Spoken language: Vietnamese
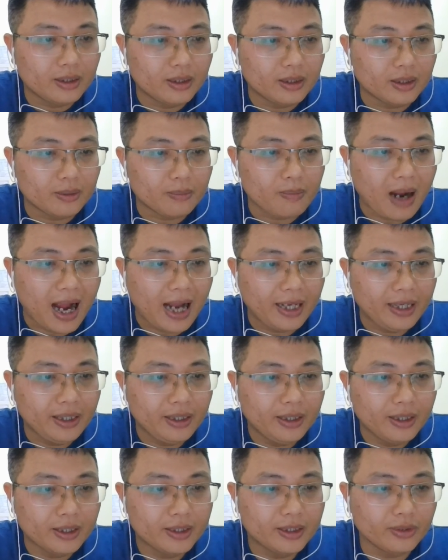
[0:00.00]
ở bãi
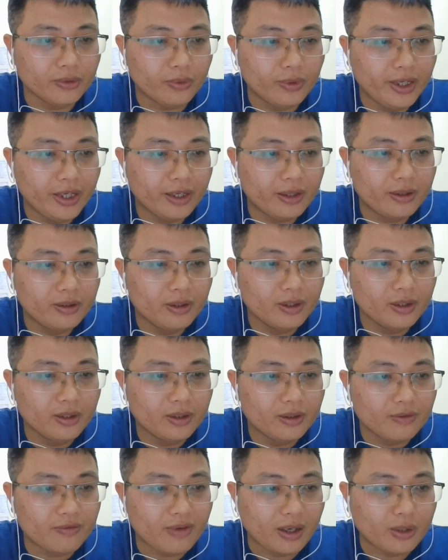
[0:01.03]
Cửu Niên
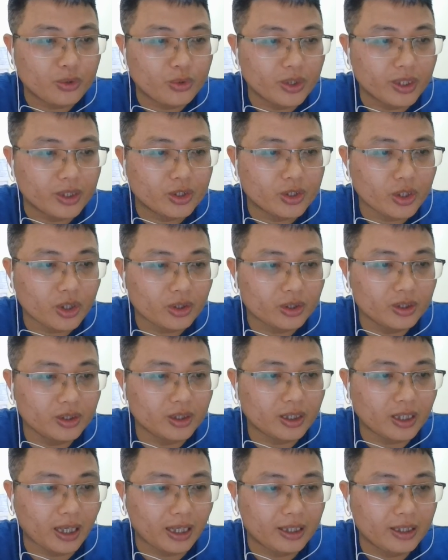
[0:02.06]
và truyền cho
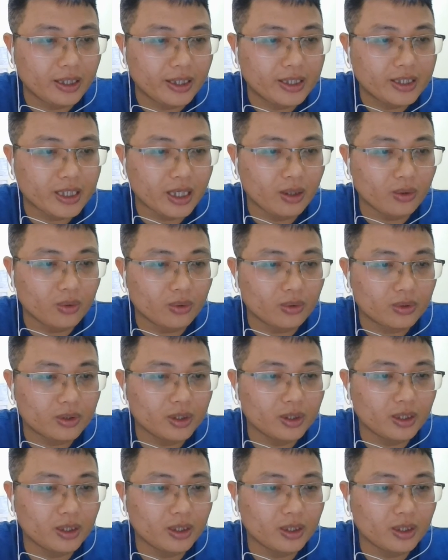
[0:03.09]
Tự Khánh đến chầu.